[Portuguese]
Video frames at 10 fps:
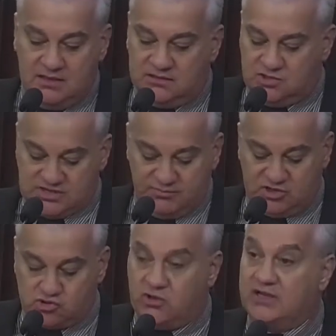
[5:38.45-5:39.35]
Deus
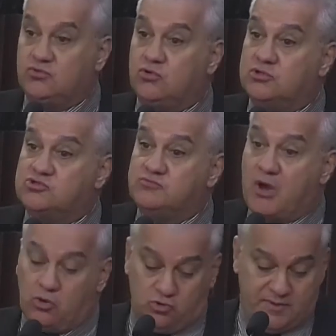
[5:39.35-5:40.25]
abençoe a todos. O
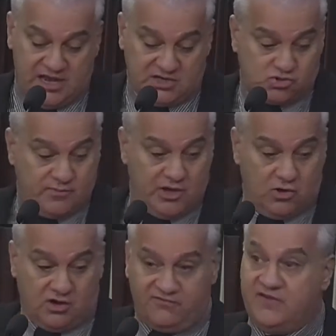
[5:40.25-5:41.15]
Bauru merece o
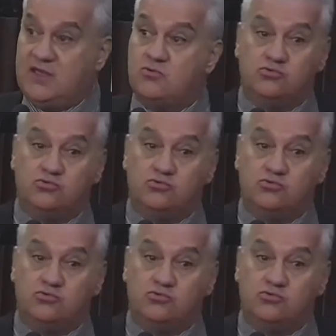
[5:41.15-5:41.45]
melhor. Fiquem com